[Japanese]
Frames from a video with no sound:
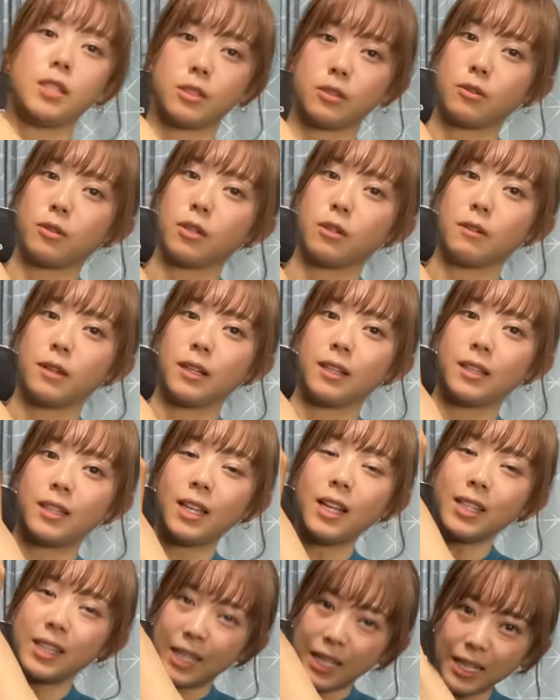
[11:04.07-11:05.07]
すこれは
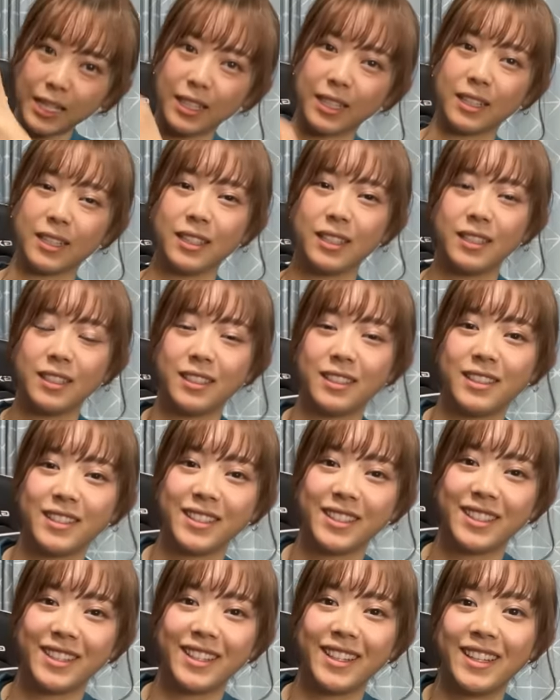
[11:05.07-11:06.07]
ただ
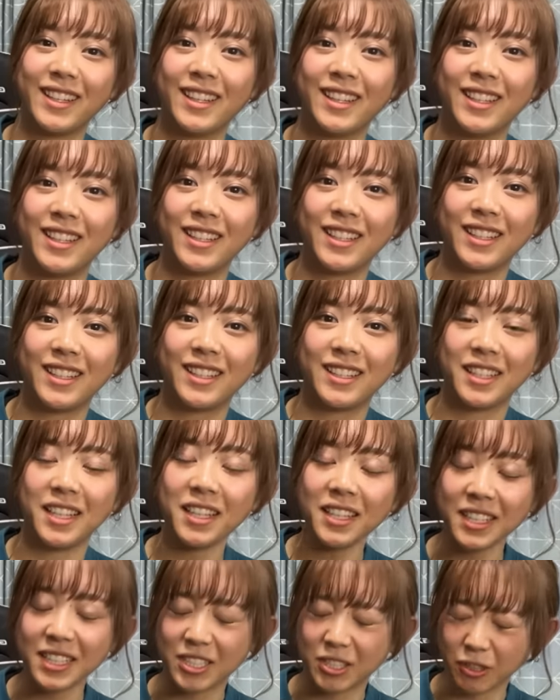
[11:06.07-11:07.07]

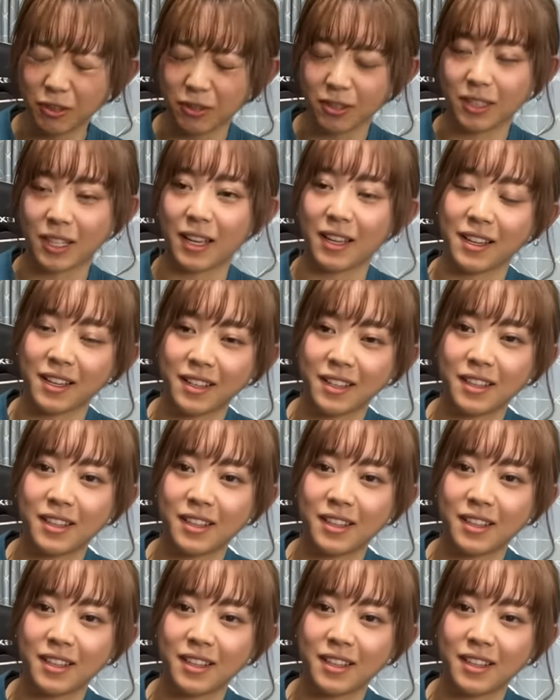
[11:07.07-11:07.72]
ただちょっとた